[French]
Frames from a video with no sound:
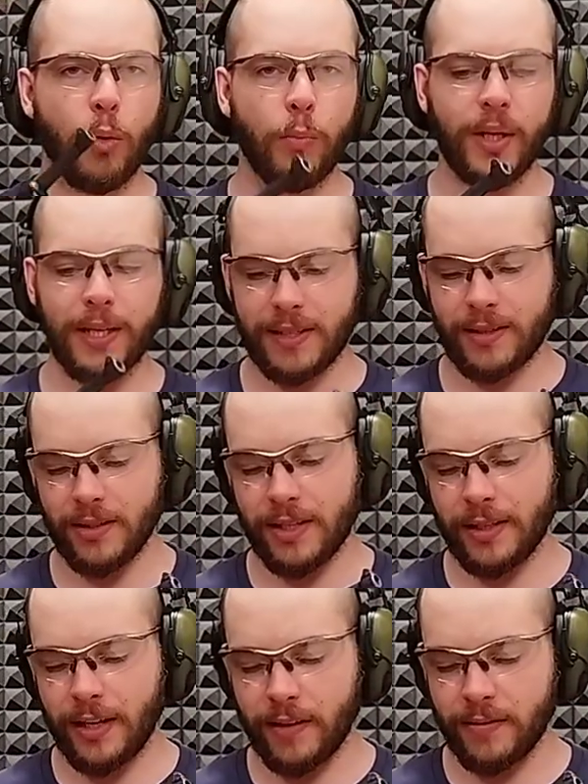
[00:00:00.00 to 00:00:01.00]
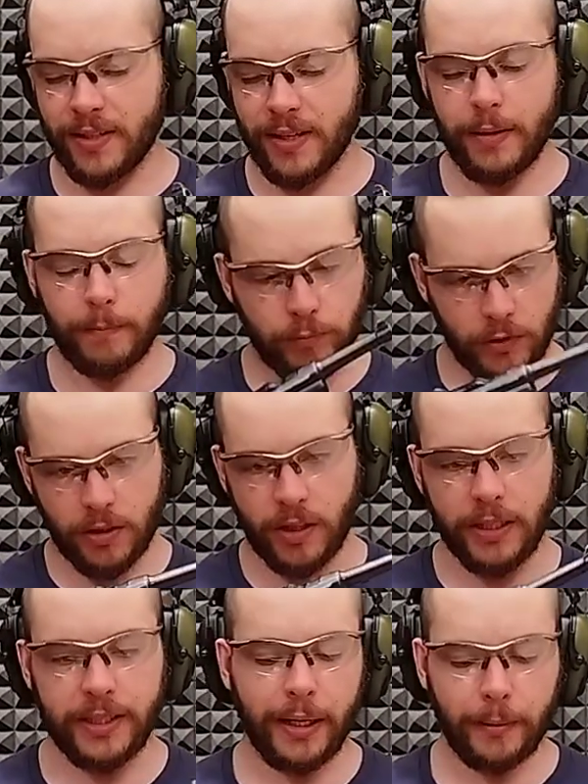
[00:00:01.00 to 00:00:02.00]
OPA sans aide à la visée, ce qui
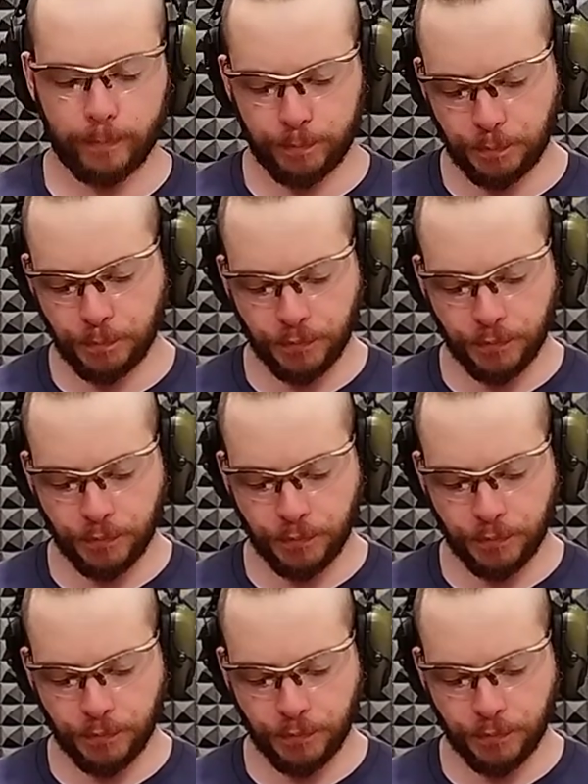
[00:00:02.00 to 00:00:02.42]
est le cas